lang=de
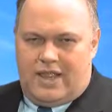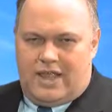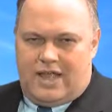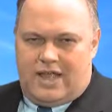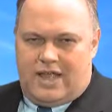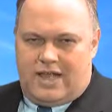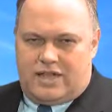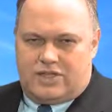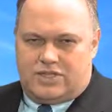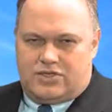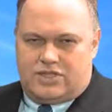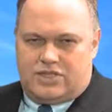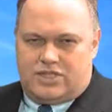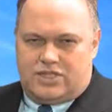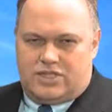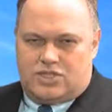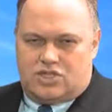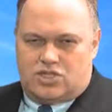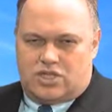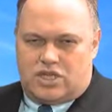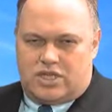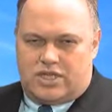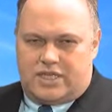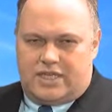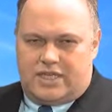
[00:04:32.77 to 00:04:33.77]
Also diese
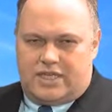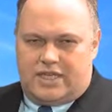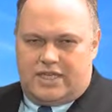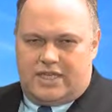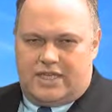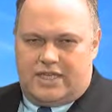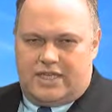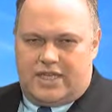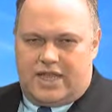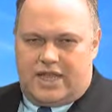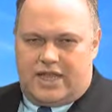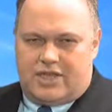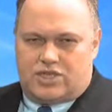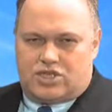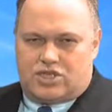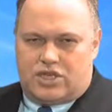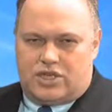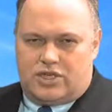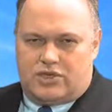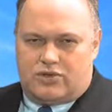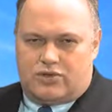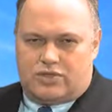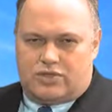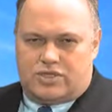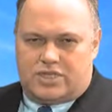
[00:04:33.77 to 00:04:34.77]
Strategie, die
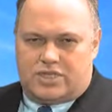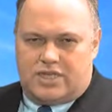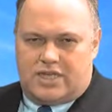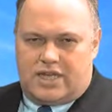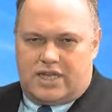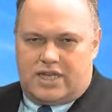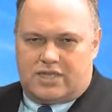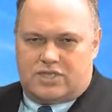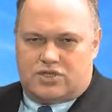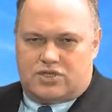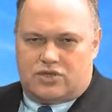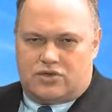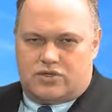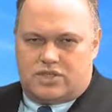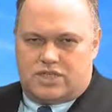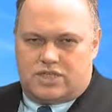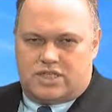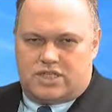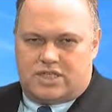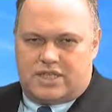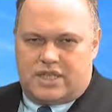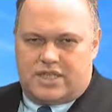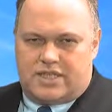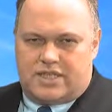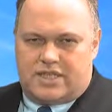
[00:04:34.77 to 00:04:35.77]
erscheint uns nicht ganz
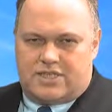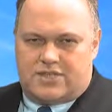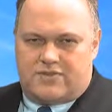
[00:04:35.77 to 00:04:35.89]
konsistent.